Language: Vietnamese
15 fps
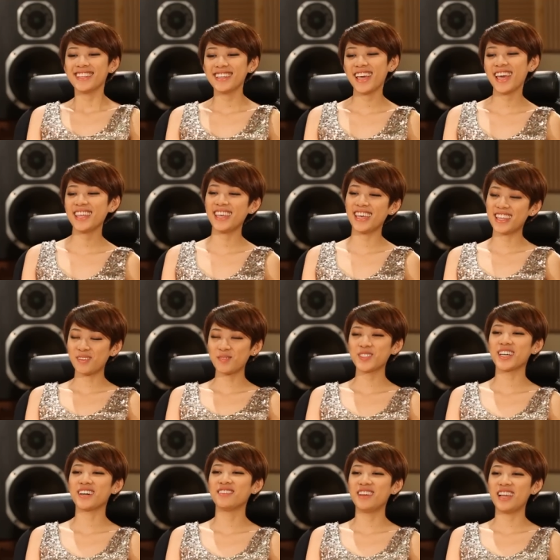nghe chị tâm
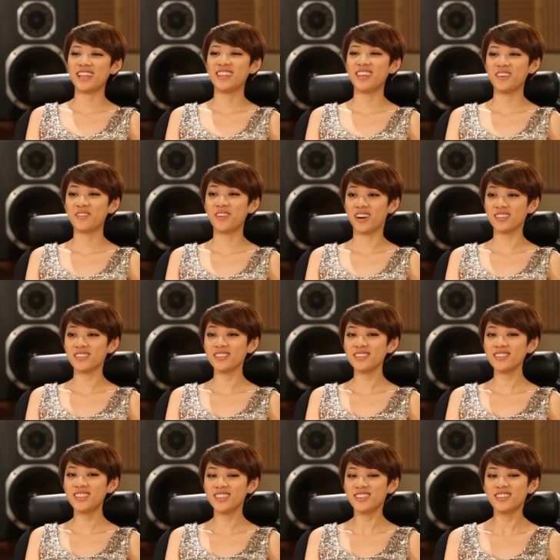sự là chị
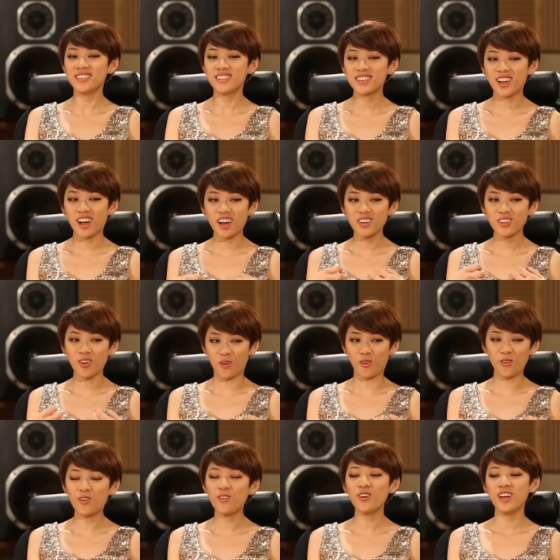vẫn chưa có
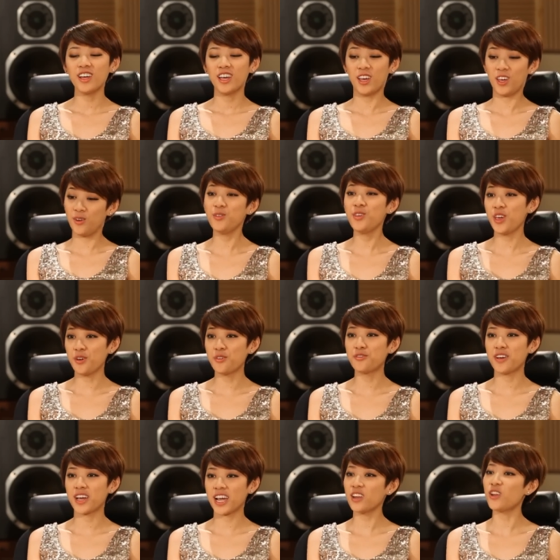đủ hiểu nhiều
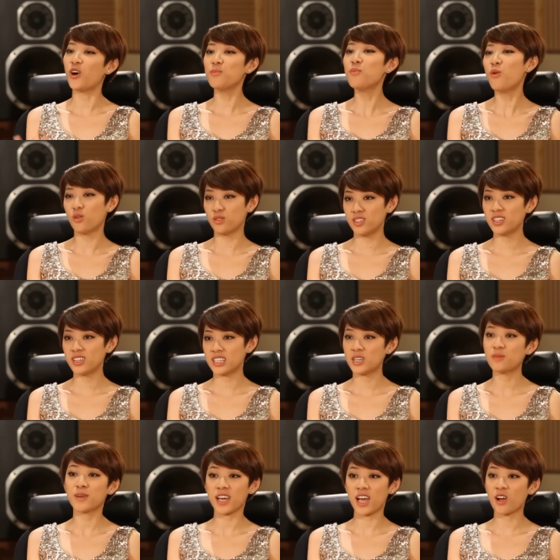về cái nỗi buồn như là
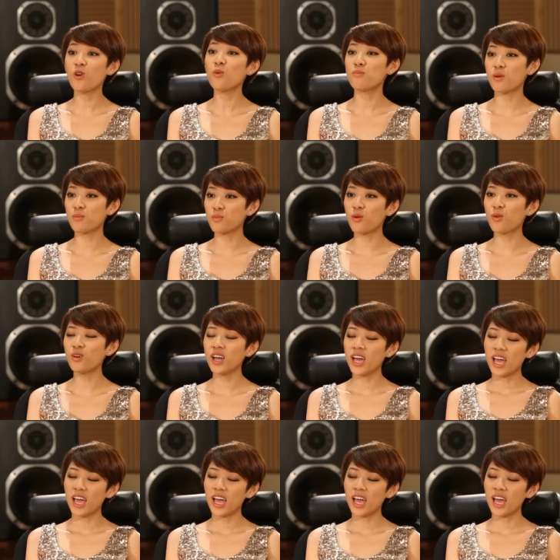trong cái ca khúc mong muốn